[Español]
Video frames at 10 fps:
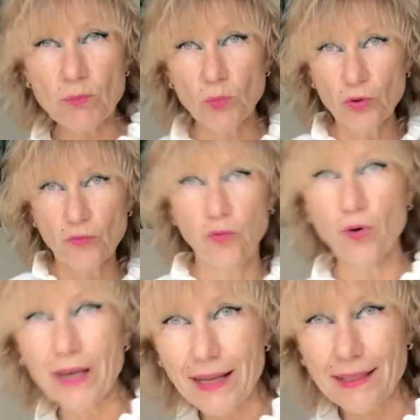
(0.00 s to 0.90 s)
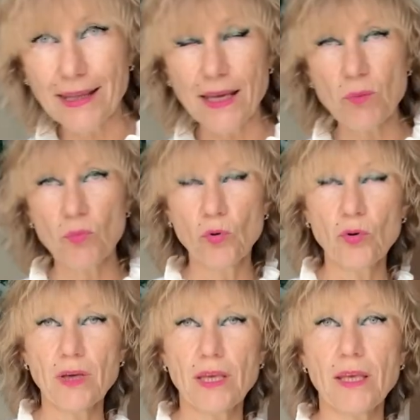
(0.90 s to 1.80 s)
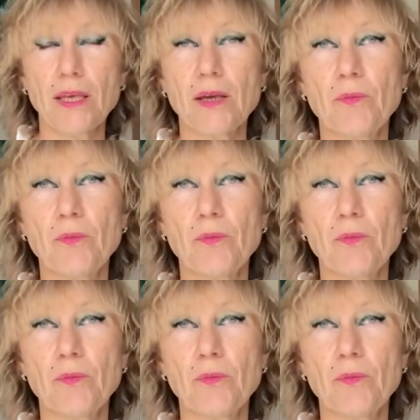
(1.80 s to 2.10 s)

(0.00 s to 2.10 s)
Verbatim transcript: muy fuerte, muy,